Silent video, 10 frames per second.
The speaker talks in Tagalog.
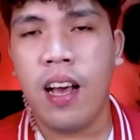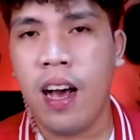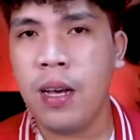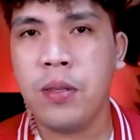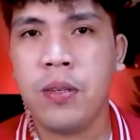
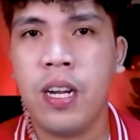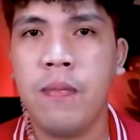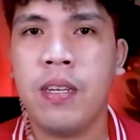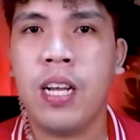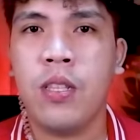other na
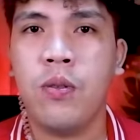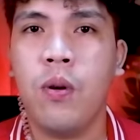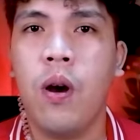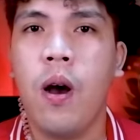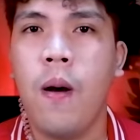
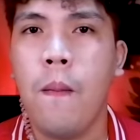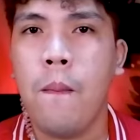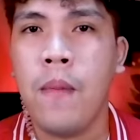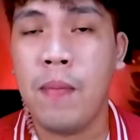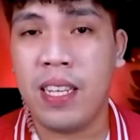masyadong
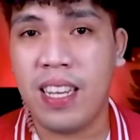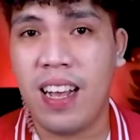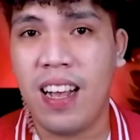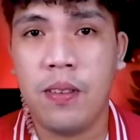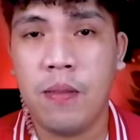mabasa.